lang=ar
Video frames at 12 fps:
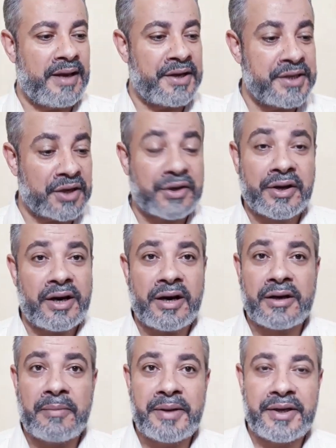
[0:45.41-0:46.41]
ان يقراها
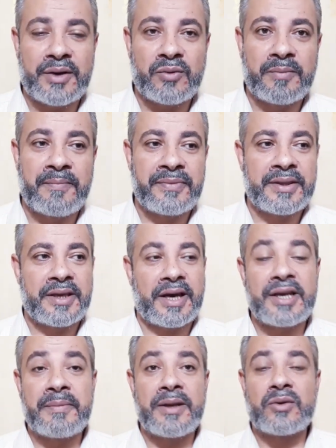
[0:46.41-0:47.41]
قبل النوم
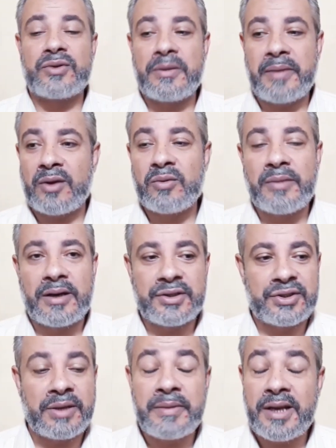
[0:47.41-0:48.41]
خلي بالكم دي معلومه
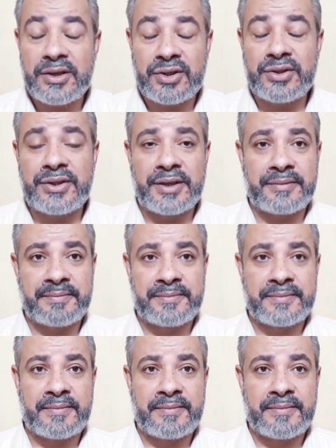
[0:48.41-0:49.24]
جميله جدا